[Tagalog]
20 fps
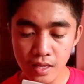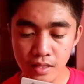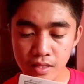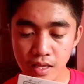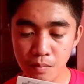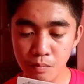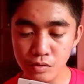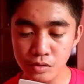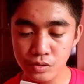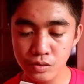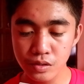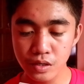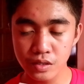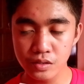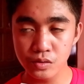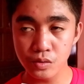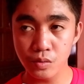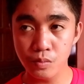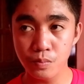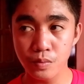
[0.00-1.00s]
Tapos yun nga
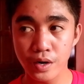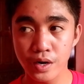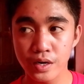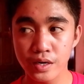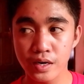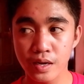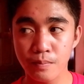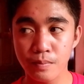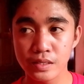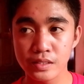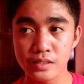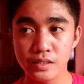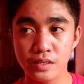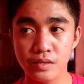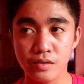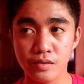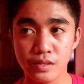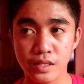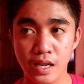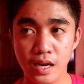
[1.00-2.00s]
so far
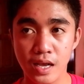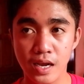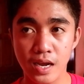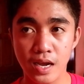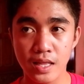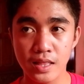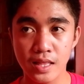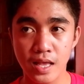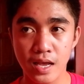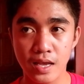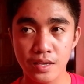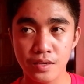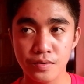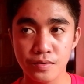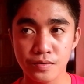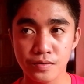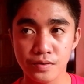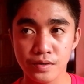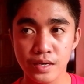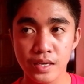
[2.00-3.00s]
napansin ko talaga na
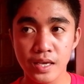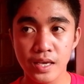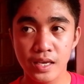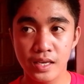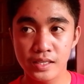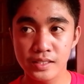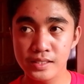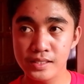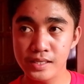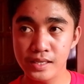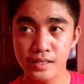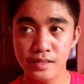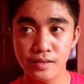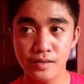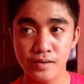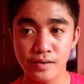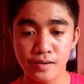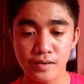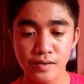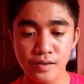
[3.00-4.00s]
yung skin
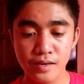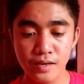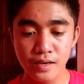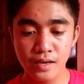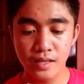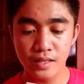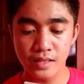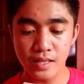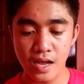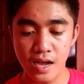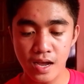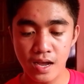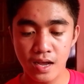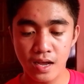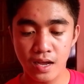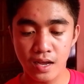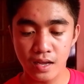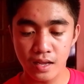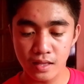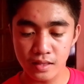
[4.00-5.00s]
ko na
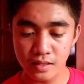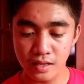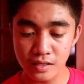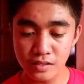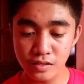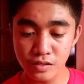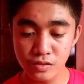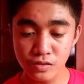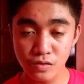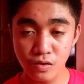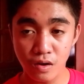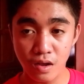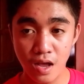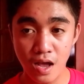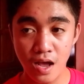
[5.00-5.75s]
nagsaso